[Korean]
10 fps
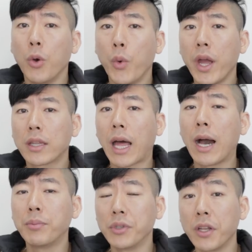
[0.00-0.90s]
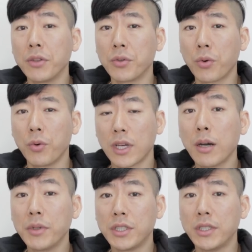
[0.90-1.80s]
왜다 브랜드로
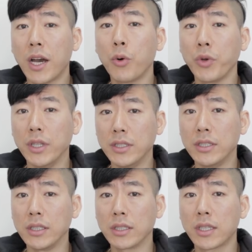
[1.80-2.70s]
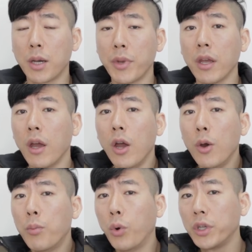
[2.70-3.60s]
사업을 진행하고 있는지 그 다음에
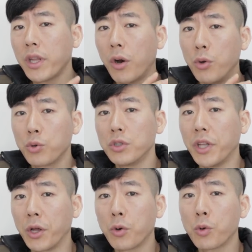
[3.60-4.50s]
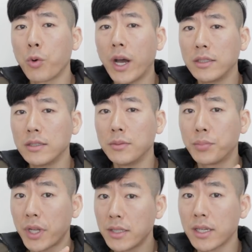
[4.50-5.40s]
본인의 얼굴을 내걸고
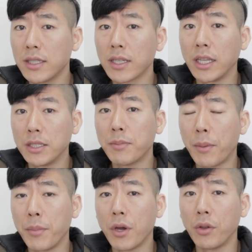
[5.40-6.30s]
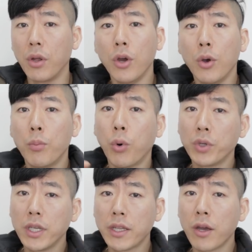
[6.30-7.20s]
하는 프랜차이즈가 있는 반면
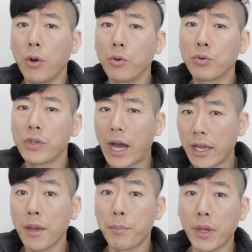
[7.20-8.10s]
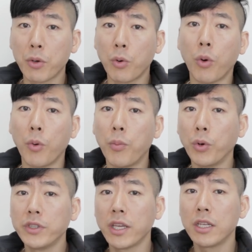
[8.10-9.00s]
본인의 얼굴을 아예 빼고
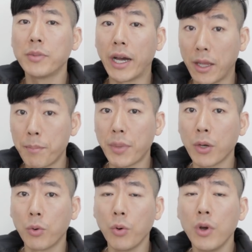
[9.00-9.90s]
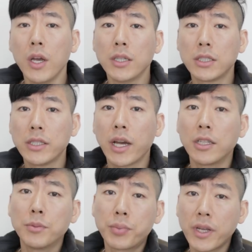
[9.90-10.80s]
본인의 이름을 아예 빼고
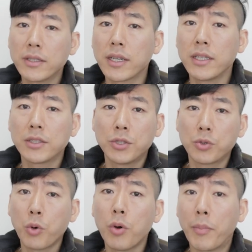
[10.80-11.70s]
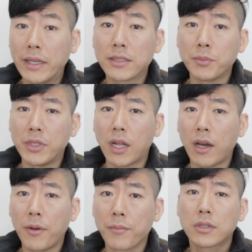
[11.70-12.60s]
진행하는 프랜차이즈들도
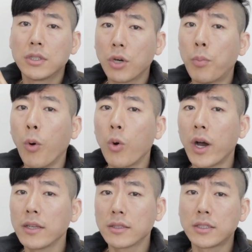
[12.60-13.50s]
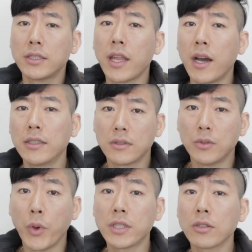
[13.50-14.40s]
많습니다. 그 더 본가에서 진행한
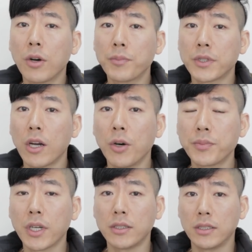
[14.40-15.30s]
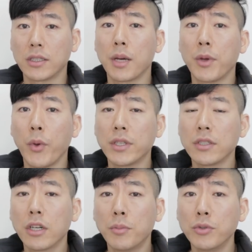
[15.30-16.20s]
그 외식업 창업자들 그 다음에
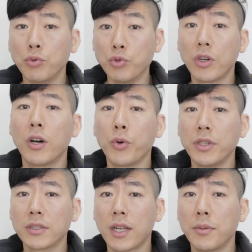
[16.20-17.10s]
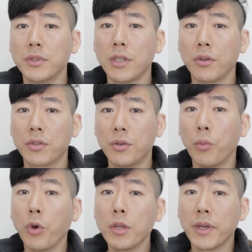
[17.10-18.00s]
외식업을 운영하고 있는 사람들의
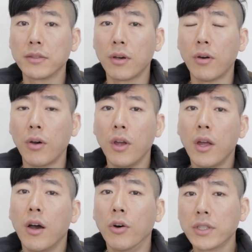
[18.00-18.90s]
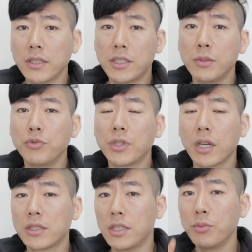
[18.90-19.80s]
어떤 모임에서 어느 한
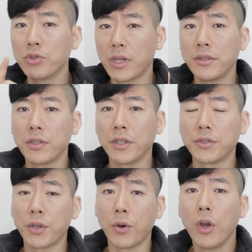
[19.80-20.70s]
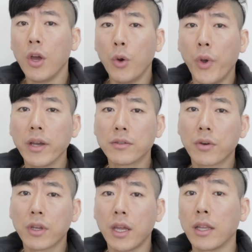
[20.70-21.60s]
질문자가 질문을 한 적이 있어요. 왜
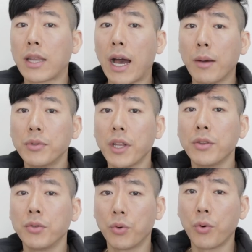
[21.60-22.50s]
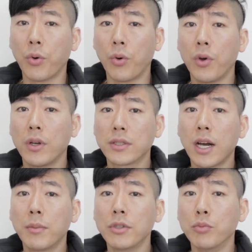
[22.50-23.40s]
그렇게 다 브랜드로
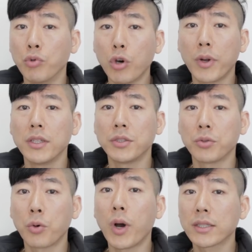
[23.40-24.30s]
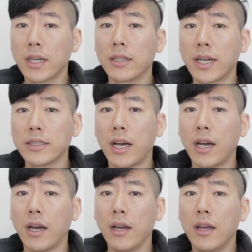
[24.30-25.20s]
사업을 문어발식으로 확장을
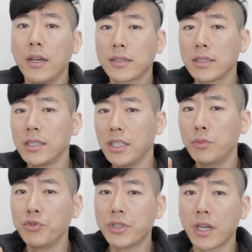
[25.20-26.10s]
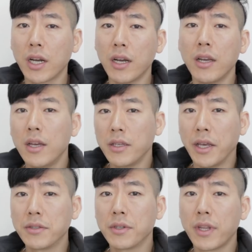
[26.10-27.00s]
하냐 사실 이 문제가
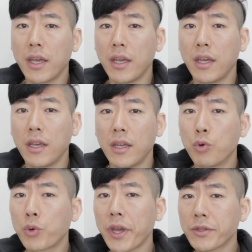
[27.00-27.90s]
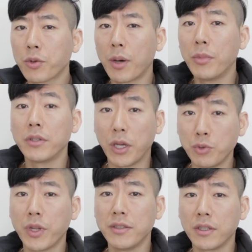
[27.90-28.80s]
예전에 국회에서도 한번
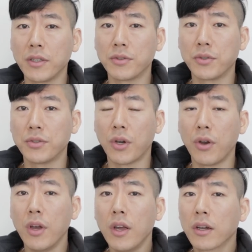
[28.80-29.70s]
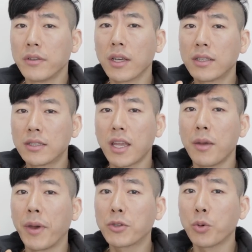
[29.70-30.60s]
대두된 적이 있었죠. 근데
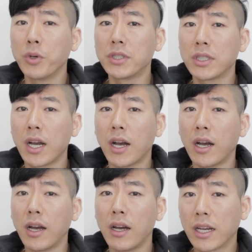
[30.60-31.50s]
그때 백종원 씨가